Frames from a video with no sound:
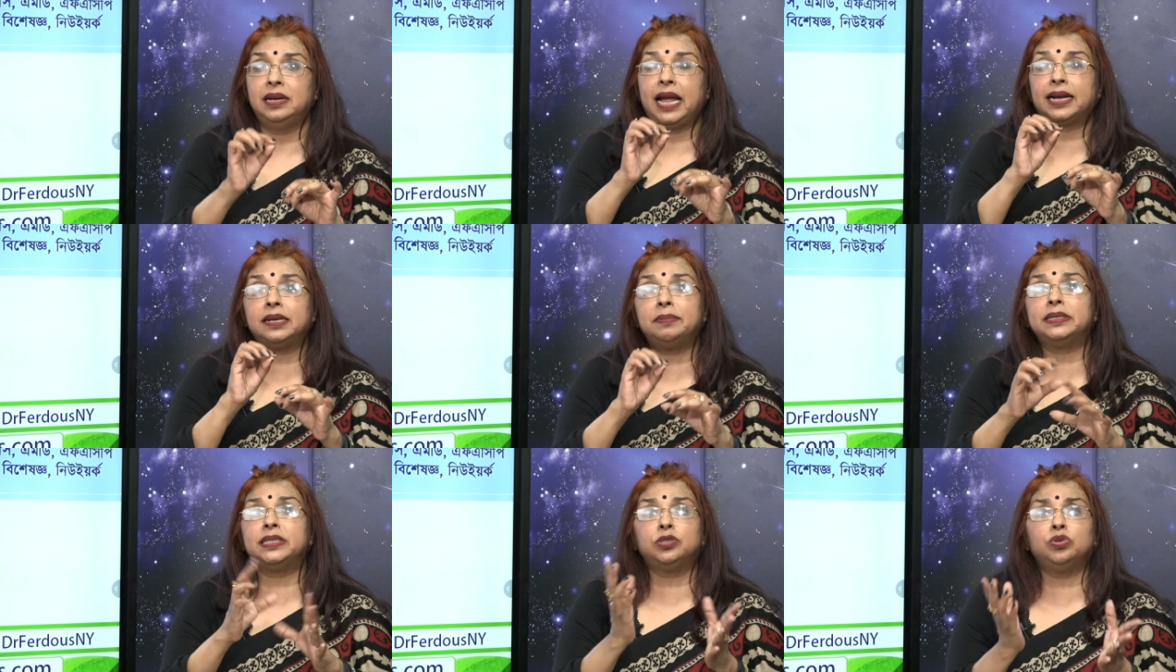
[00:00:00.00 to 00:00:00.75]
একটা
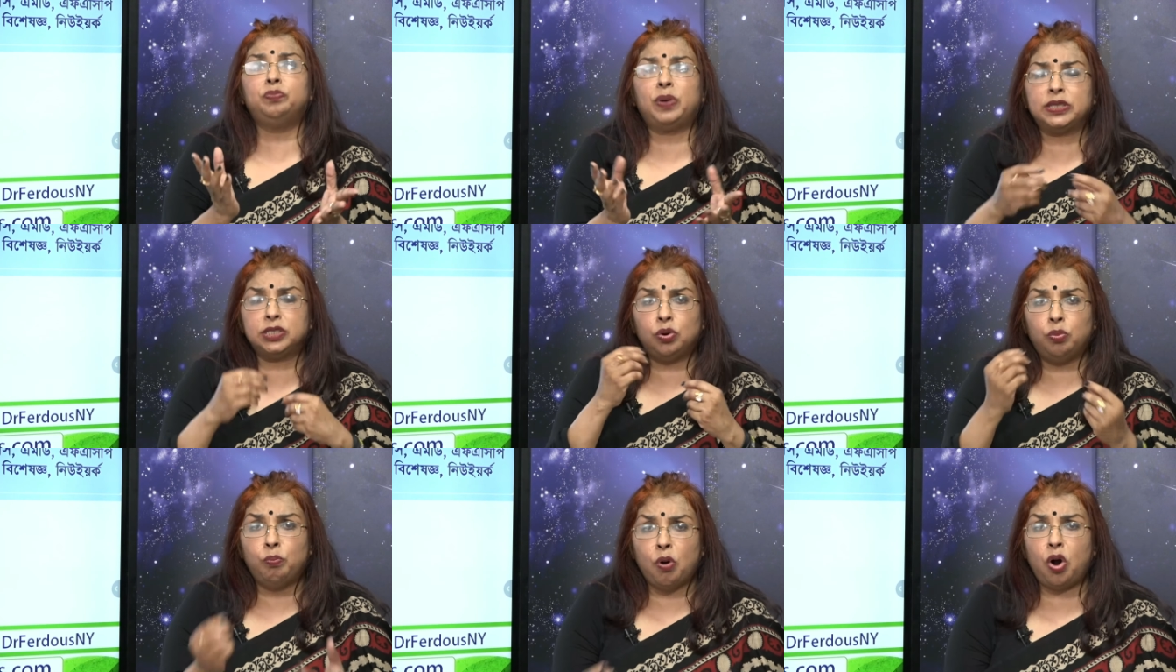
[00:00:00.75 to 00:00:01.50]
বাচ্চা তো বাচ্চা
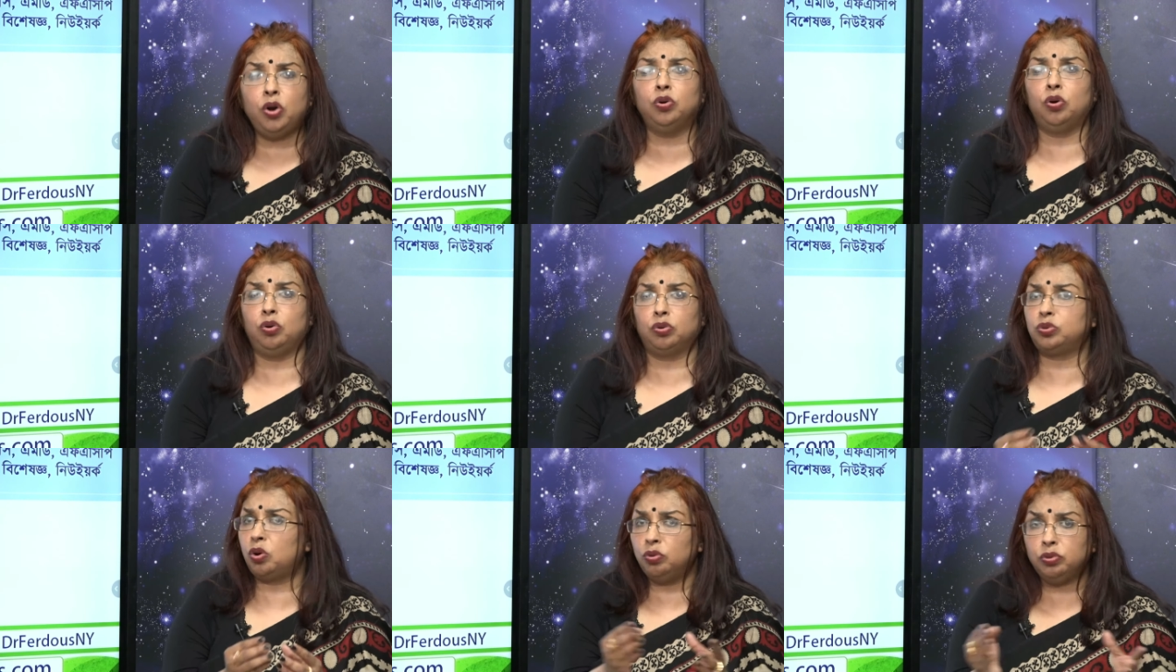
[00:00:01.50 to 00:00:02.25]
বন হলো
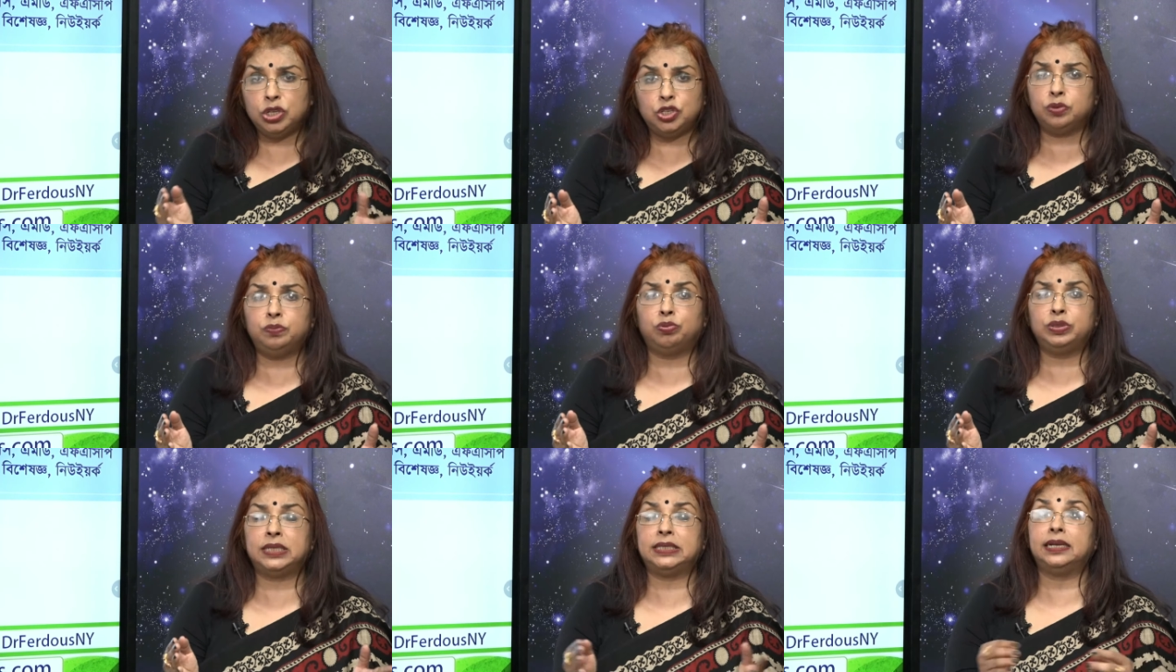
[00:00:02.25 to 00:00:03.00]
তখনও কিছু
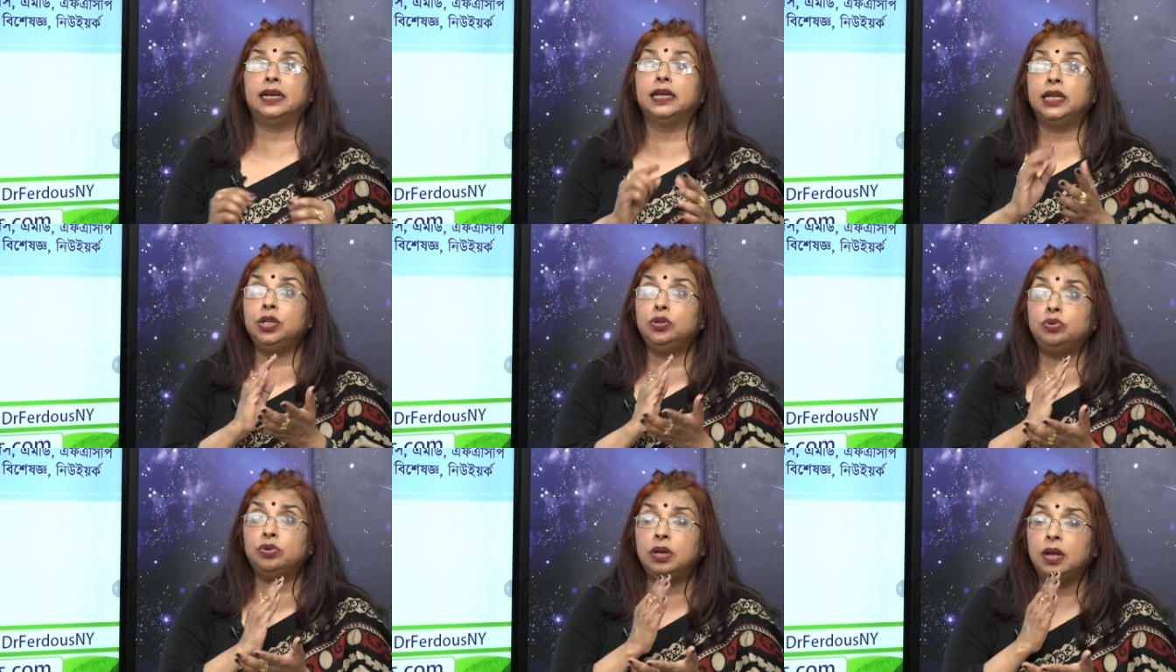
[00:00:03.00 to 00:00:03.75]
বোঝা যায় না
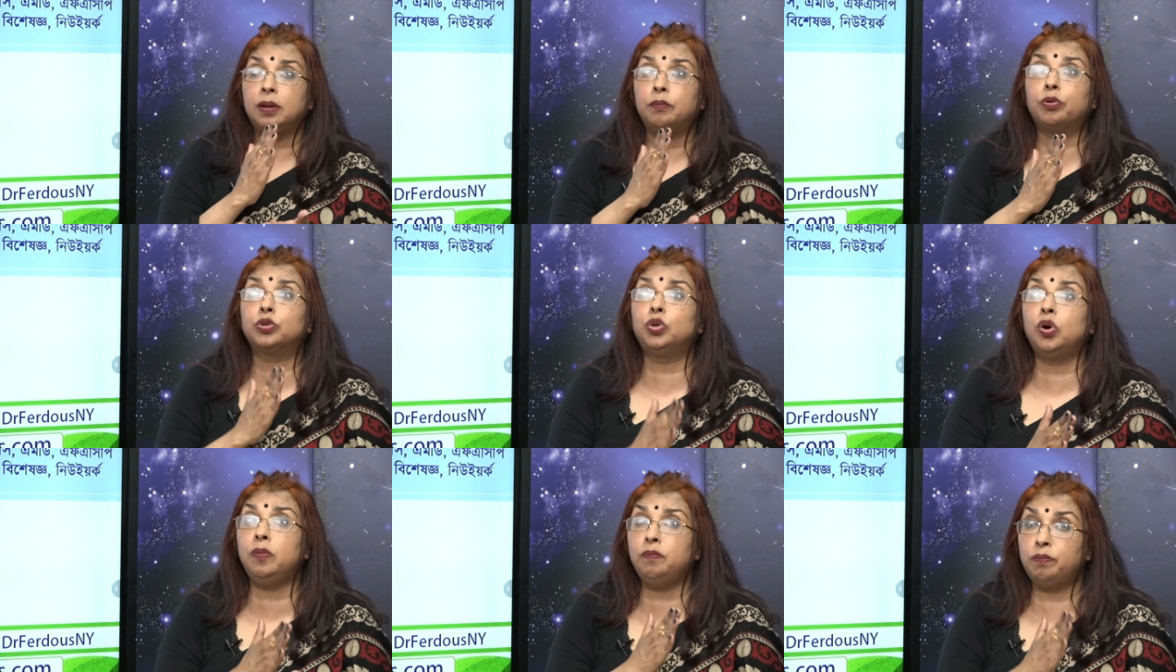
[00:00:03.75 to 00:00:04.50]
কিন্তু প্রথম